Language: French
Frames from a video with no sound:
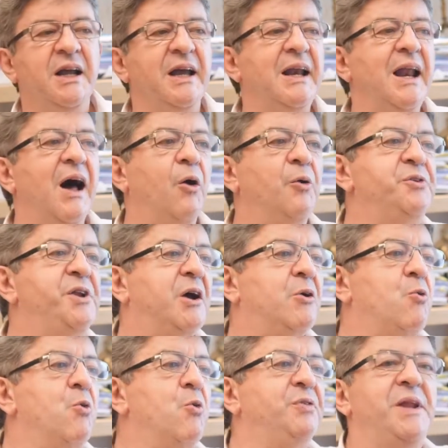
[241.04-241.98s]
Et là, on
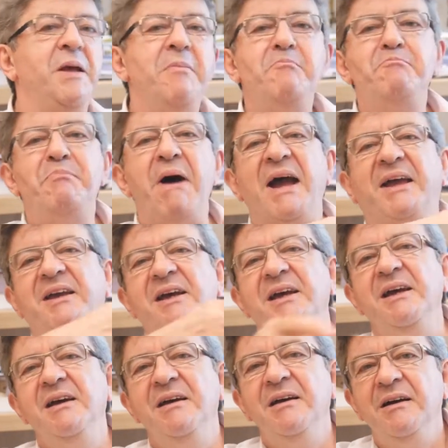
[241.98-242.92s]
découvre des
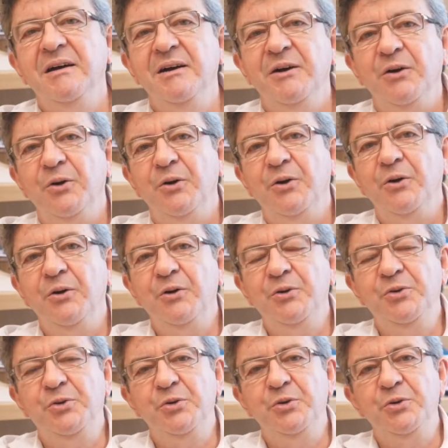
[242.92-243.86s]
paquets euh,
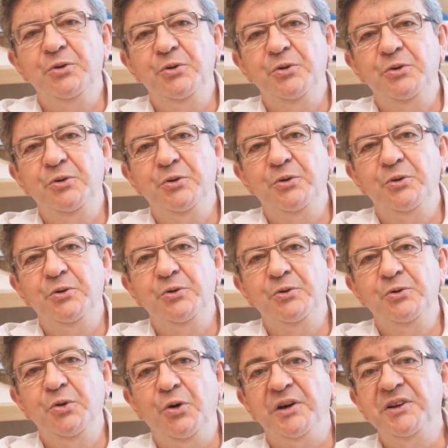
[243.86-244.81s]
de,
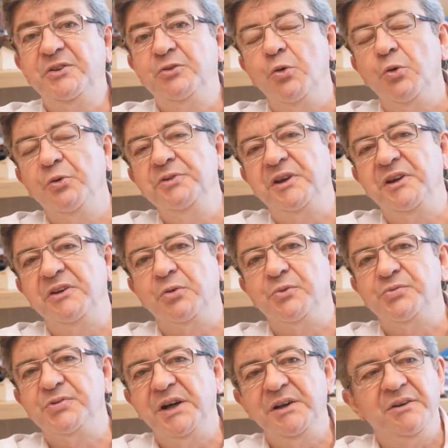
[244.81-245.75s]
euh, de ristournes qui
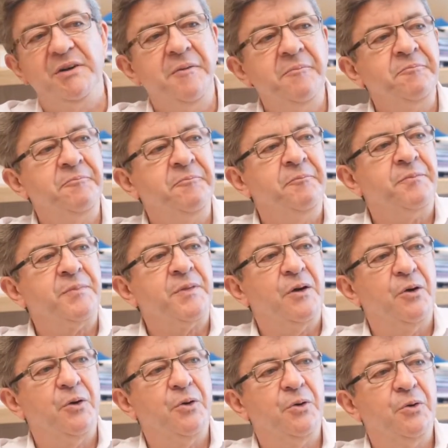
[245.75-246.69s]
sont faites
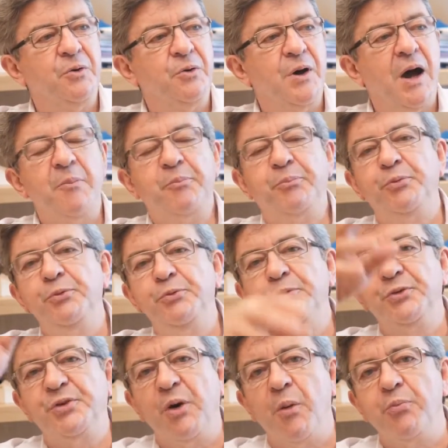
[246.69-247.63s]
euh, à plus
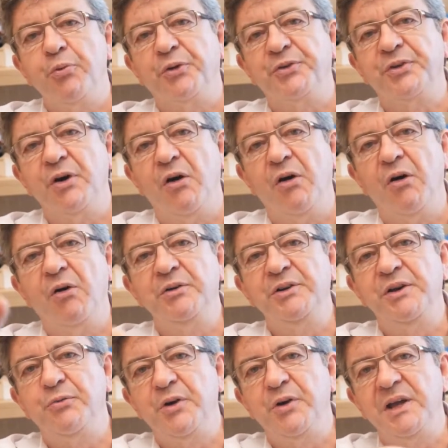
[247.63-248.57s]
de
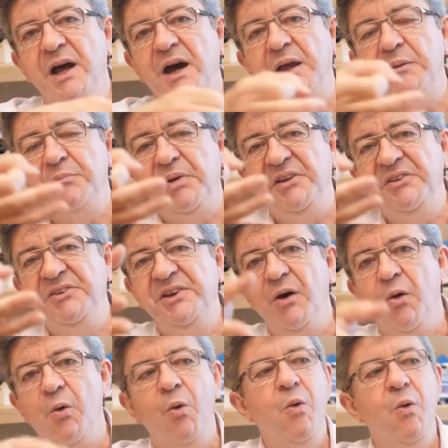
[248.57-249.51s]
100%, des fois, ils payent
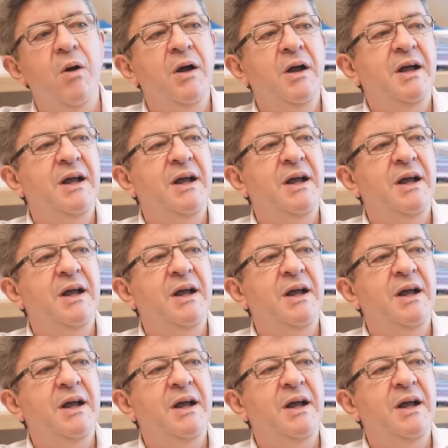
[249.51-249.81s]
zéro.